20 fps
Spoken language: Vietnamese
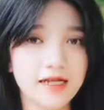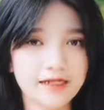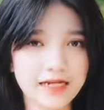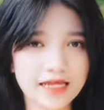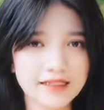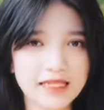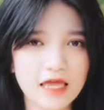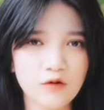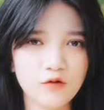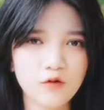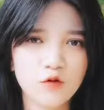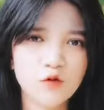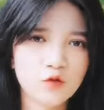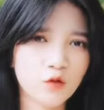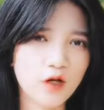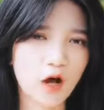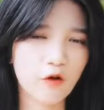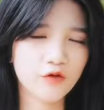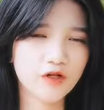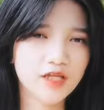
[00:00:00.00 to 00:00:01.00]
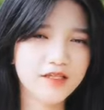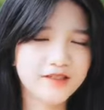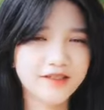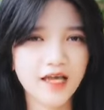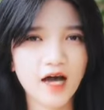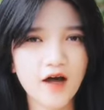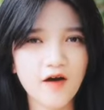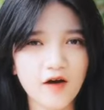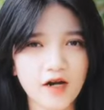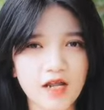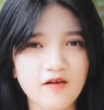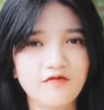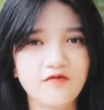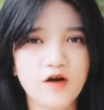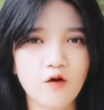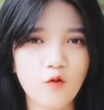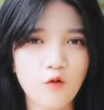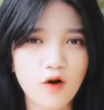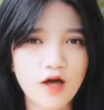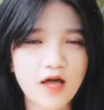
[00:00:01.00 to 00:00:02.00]
nay theo nhu cầu đi chơi hoặc là
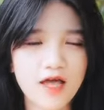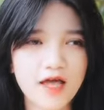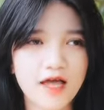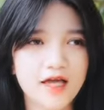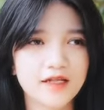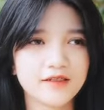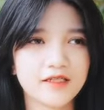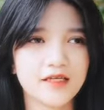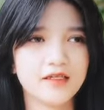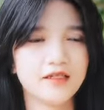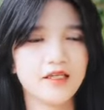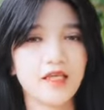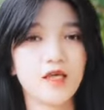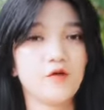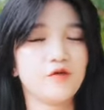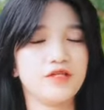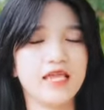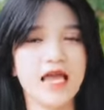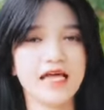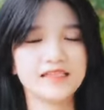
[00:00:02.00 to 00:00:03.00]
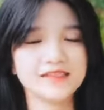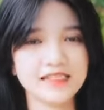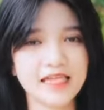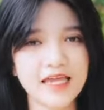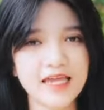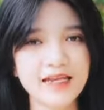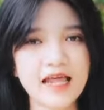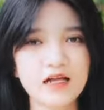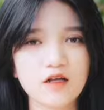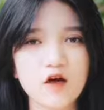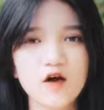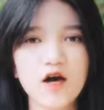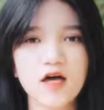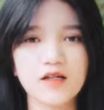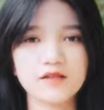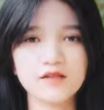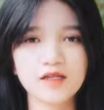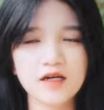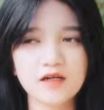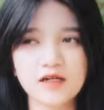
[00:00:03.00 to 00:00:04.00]
về quê thì nhiều nhà xe đã có
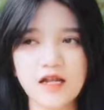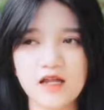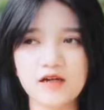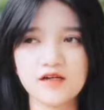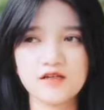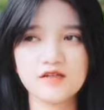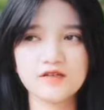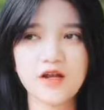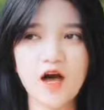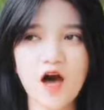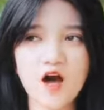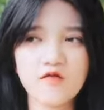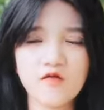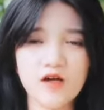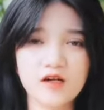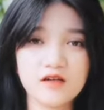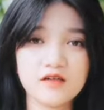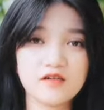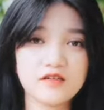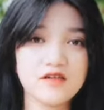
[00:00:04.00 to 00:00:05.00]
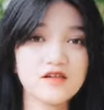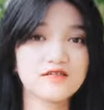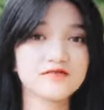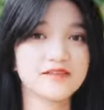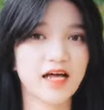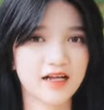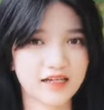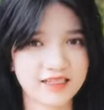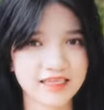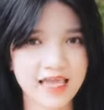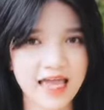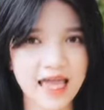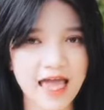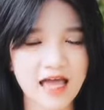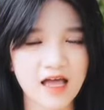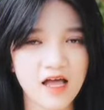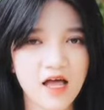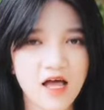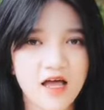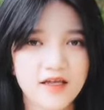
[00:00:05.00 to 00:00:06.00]
hình thức là đưa đón và đưa rước tận
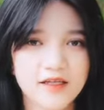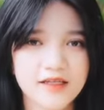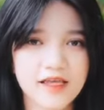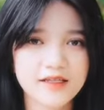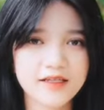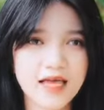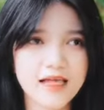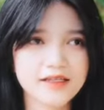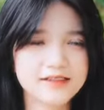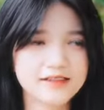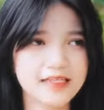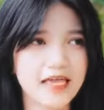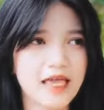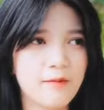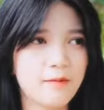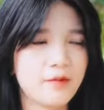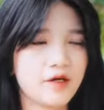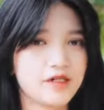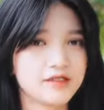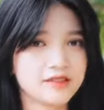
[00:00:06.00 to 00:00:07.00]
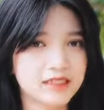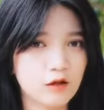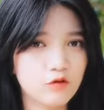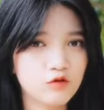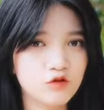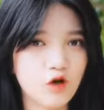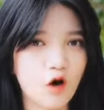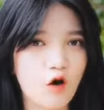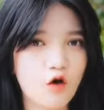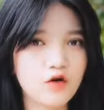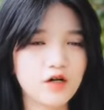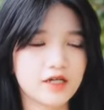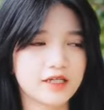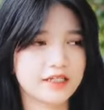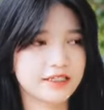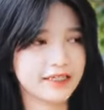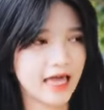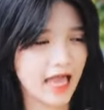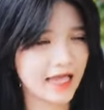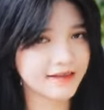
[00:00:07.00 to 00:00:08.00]
nhà với các xe 16 chỗ được
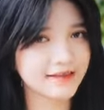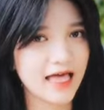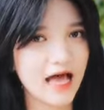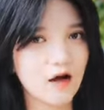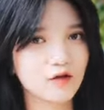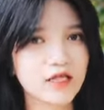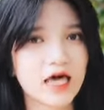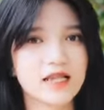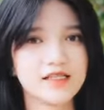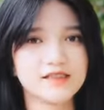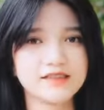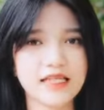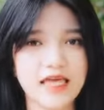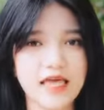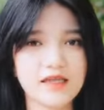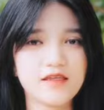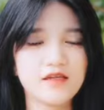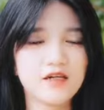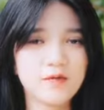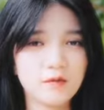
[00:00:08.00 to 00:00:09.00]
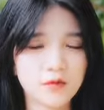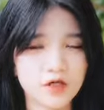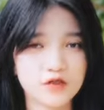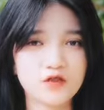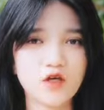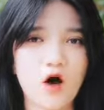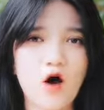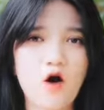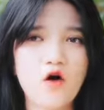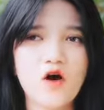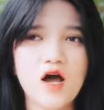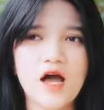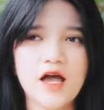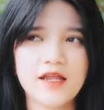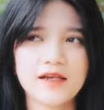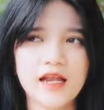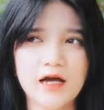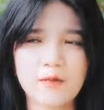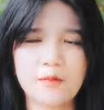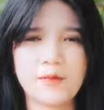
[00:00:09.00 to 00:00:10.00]
cải tạo thành xe dưới 10 chỗ,
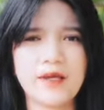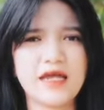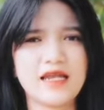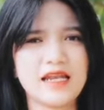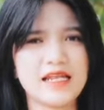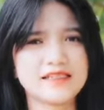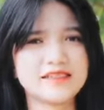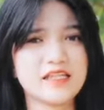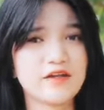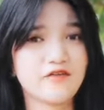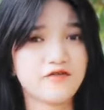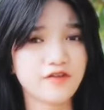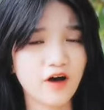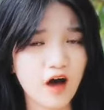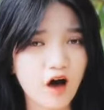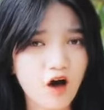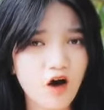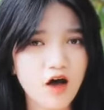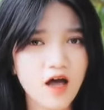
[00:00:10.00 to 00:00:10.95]
đặc biệt là xe Ford